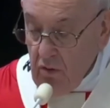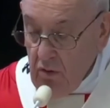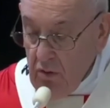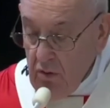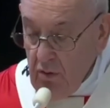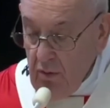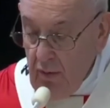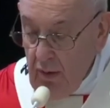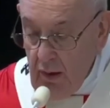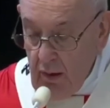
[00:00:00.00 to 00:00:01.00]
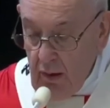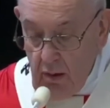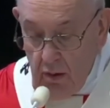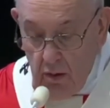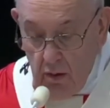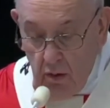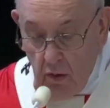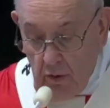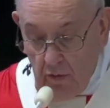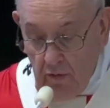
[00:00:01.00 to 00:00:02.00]
no temas, no estás
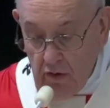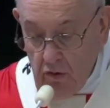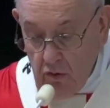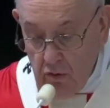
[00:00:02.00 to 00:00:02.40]
solo.